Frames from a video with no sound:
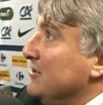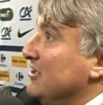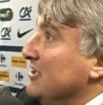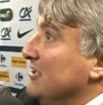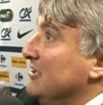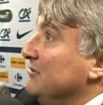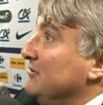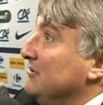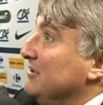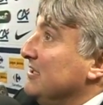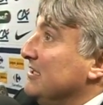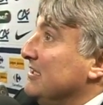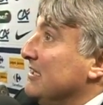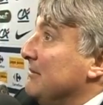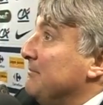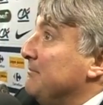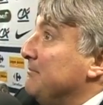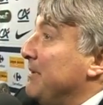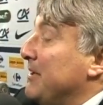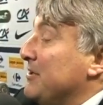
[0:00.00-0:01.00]
Gigliotti,
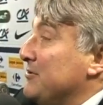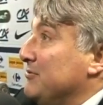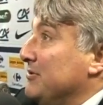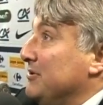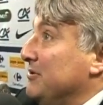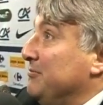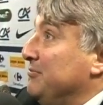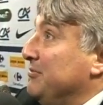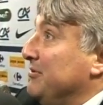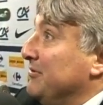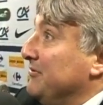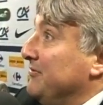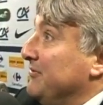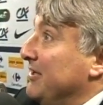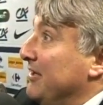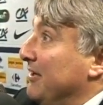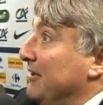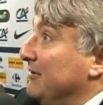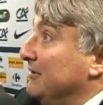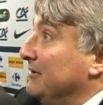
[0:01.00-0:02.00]
qui n'a pas joué depuis
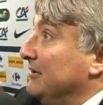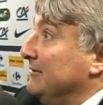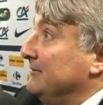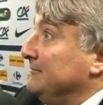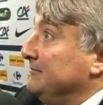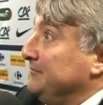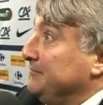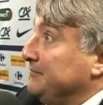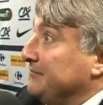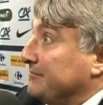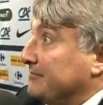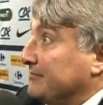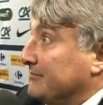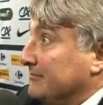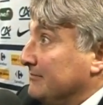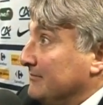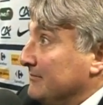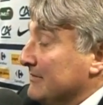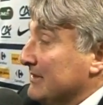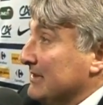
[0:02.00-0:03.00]
longtemps,
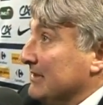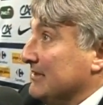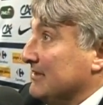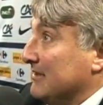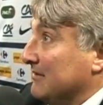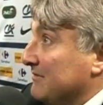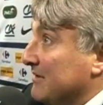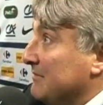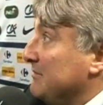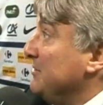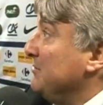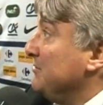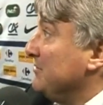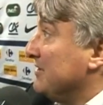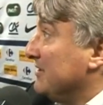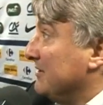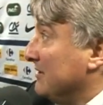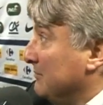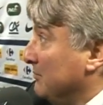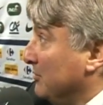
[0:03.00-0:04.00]
120
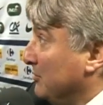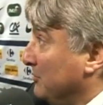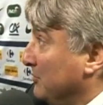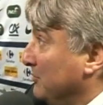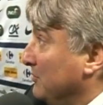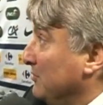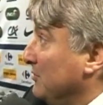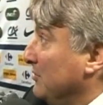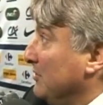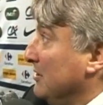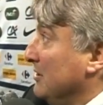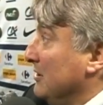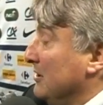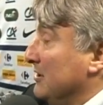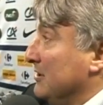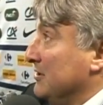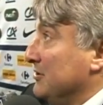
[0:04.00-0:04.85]
minutes, c'était beaucoup.